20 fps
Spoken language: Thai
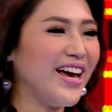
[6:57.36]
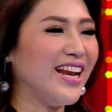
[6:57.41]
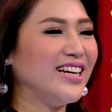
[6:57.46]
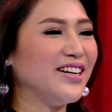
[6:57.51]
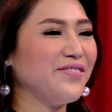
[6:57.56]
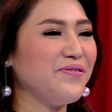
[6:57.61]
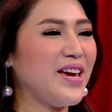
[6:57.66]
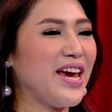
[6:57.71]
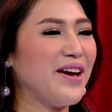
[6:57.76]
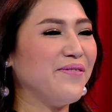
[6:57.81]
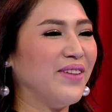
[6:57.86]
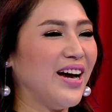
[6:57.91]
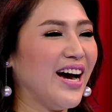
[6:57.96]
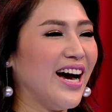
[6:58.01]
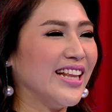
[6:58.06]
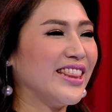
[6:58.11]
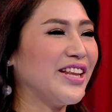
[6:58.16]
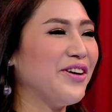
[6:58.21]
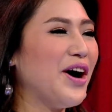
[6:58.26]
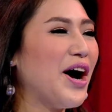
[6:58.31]
ย์เลือกบีเอ็มนะ
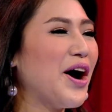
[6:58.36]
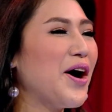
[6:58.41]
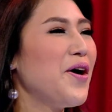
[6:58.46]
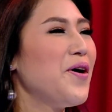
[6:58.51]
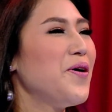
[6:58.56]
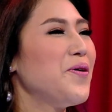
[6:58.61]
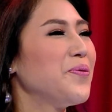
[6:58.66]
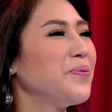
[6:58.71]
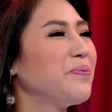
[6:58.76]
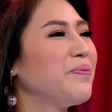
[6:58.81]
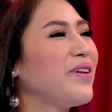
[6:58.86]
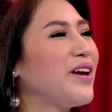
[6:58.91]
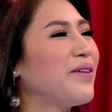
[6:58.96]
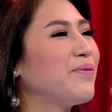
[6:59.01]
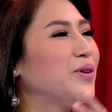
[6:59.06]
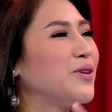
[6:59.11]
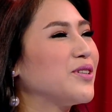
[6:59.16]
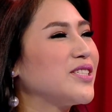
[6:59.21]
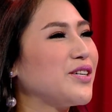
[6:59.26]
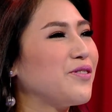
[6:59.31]
คะแต่ว่า็ม
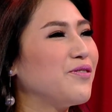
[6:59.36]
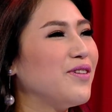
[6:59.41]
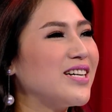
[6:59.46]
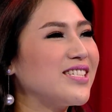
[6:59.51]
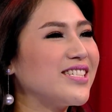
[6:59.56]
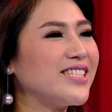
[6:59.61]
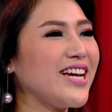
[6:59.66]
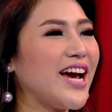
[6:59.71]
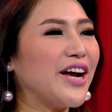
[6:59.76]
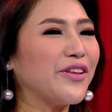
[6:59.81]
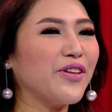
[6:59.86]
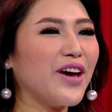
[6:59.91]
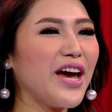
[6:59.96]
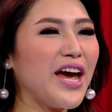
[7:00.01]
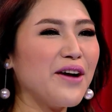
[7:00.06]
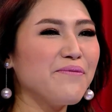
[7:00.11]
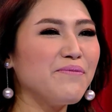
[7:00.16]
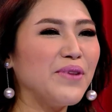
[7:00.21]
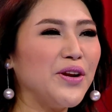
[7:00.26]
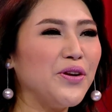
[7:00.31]
รู้สึกว่าเสียงตัวเอ
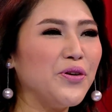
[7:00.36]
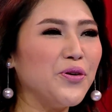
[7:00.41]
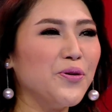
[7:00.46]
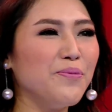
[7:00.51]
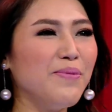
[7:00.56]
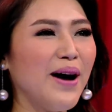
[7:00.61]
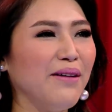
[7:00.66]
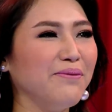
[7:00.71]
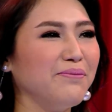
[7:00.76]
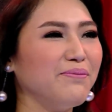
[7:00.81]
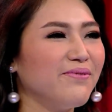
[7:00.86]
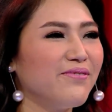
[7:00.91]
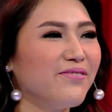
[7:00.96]
งมันดูแบบ